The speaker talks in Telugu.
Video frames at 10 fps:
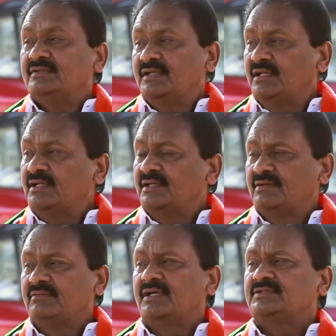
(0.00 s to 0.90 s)
నేను
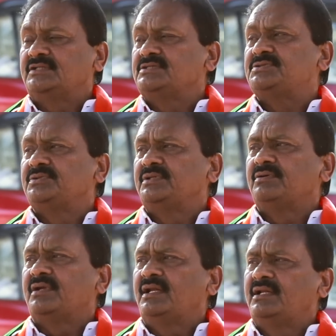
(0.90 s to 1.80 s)
అన్నాను నాకు తెలుసు
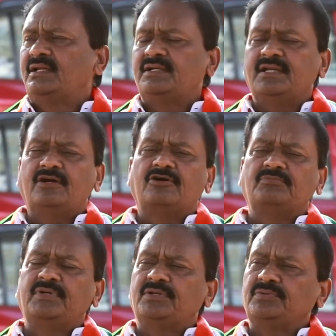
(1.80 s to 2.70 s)
ఎందుకు రాలేదంటే
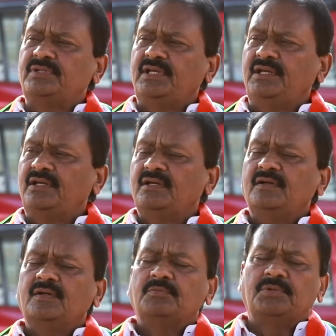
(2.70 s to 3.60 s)
గవర్నమెంట్ ఉంది
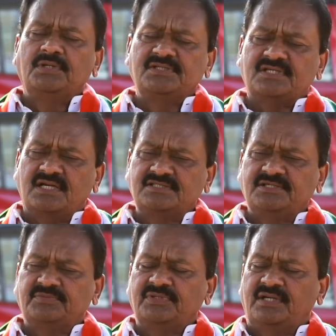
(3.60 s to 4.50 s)
పోలీసు
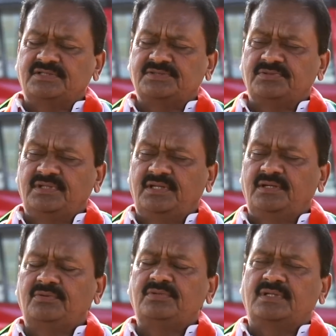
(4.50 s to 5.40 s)
రాజ్యం నడుస్తుంది
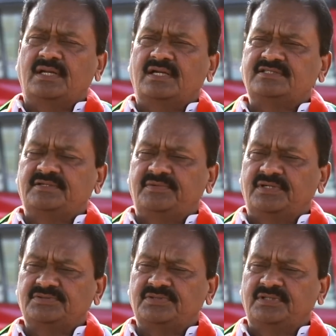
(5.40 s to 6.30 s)
గుండా రాజ్యం
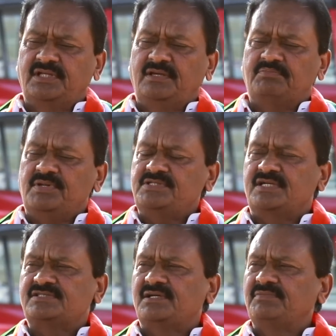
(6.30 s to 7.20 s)
నడుస్తుంది
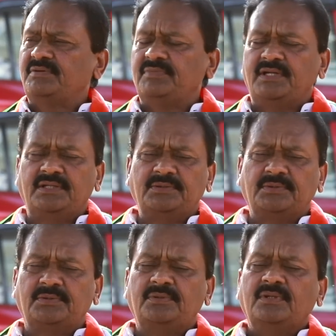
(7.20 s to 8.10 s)
ప్రజాస్వామ్యం
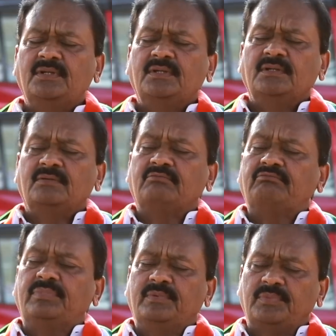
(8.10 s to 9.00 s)
లేదు
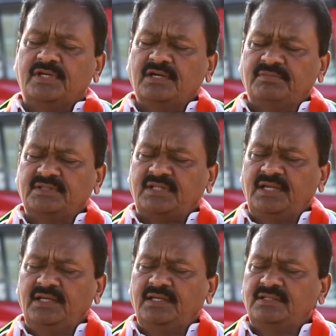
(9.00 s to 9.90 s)

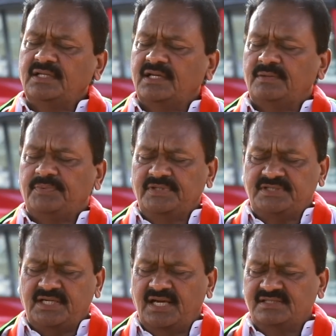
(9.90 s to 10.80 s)
ముఖ్యమంత్రి దగ్గర పోయి
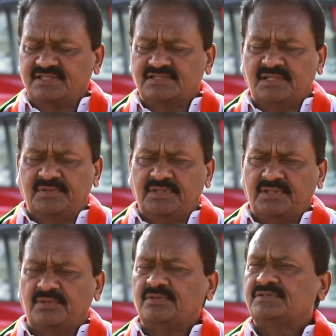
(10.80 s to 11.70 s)
షికాయత్
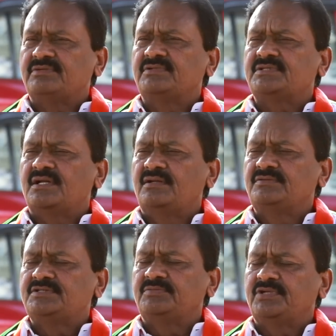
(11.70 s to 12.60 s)
చేద్దామంటే రెండు సంవత్సరాలు
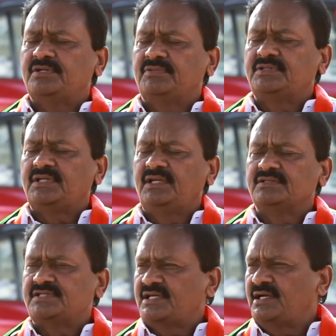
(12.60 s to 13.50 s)
వచ్చి ముఖ్యమంత్రి
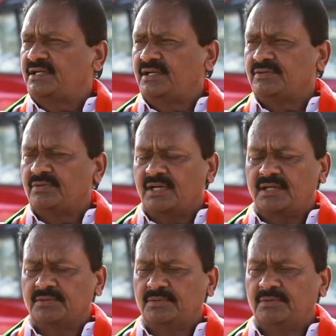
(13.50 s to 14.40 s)
సెక్రటరియట్కు
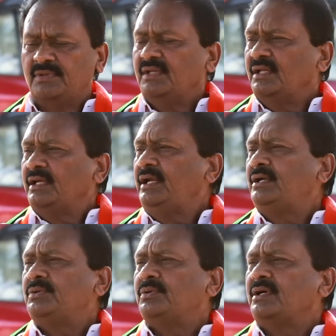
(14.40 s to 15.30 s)
రాడు
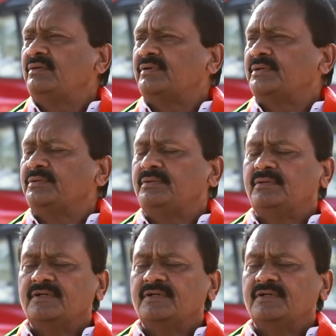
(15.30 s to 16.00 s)
ఇంట్లో గలవడు